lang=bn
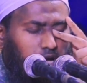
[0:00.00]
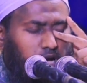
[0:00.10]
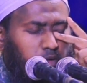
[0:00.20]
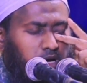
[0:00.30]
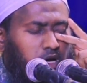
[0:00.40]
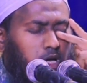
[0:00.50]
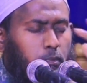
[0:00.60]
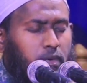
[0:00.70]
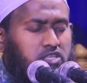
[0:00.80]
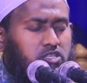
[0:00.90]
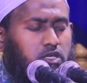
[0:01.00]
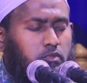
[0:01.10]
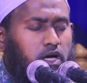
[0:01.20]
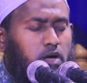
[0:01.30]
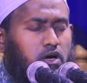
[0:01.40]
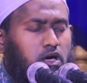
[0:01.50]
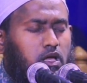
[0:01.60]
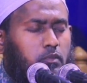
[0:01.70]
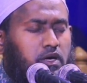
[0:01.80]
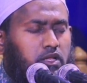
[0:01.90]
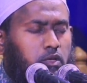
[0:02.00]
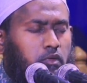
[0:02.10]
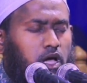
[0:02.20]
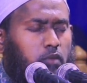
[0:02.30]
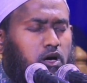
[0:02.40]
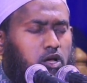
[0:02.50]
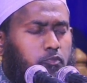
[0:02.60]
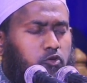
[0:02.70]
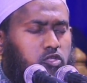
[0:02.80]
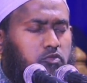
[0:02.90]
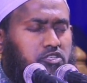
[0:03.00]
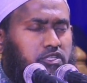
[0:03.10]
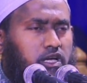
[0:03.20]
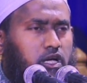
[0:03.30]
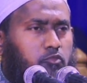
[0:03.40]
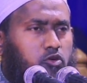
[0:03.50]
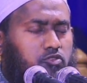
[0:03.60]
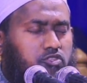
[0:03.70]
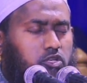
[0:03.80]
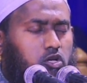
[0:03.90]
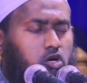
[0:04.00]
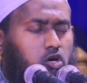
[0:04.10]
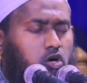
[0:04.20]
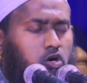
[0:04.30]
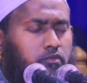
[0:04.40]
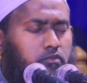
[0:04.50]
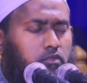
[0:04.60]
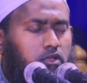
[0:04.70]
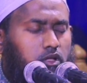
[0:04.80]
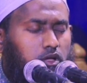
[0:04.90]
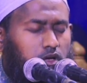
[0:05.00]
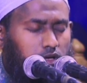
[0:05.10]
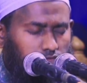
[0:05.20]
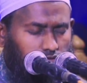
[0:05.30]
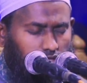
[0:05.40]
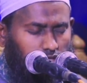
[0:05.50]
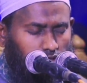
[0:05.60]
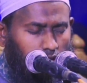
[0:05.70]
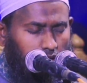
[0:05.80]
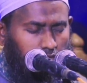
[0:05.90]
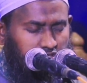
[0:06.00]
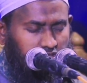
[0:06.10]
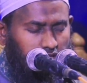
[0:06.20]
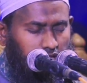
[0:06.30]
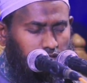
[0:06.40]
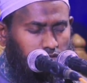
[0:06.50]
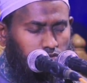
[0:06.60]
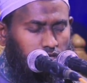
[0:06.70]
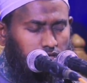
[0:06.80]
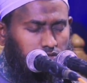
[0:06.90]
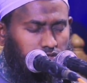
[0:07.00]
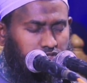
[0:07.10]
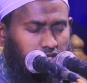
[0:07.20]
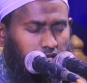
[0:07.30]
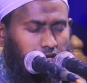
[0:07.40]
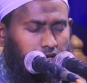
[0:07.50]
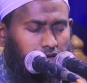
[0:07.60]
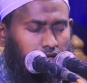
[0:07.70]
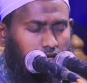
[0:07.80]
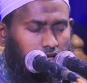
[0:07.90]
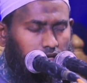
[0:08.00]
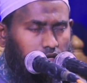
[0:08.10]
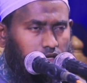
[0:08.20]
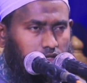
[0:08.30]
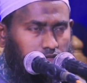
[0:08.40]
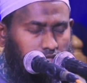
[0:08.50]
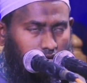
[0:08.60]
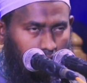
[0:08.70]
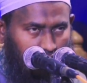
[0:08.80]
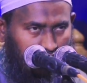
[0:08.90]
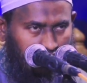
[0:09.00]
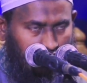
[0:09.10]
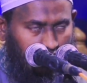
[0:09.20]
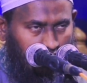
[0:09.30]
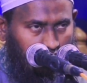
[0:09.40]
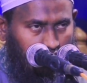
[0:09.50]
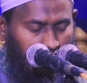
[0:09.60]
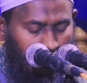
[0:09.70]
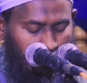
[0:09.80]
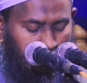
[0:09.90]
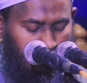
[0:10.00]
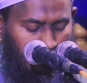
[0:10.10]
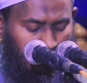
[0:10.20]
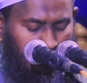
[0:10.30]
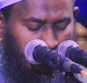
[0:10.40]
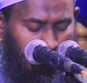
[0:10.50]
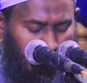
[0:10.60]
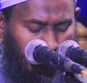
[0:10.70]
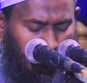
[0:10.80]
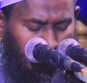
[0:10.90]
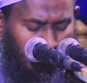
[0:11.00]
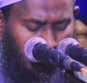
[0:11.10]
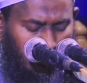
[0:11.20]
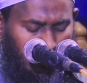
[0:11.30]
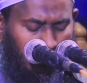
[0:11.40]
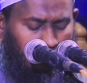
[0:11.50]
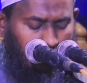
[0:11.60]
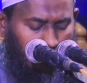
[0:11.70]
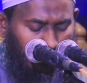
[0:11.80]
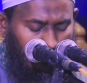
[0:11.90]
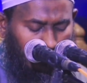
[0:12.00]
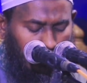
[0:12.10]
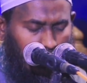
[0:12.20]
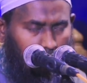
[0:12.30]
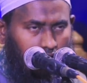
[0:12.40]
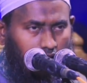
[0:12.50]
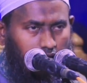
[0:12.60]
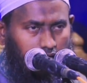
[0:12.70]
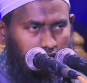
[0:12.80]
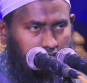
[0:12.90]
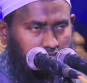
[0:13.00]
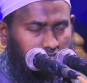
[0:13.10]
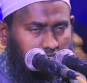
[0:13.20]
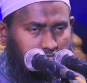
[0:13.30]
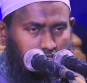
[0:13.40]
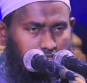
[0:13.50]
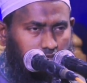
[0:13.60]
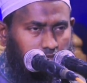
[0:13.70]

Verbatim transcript: আমার পাশের আমার বাড়ির আমার প্রতিবেশী এক বোন ছিল তিনি অভাবে ছিলেন ক্ষুধার্ত ছিলেন তার বাচ্চাদেরকে নিয়ে কষ্ট করতেছিলেন তিনি একদিন আমার কাছে আসছেন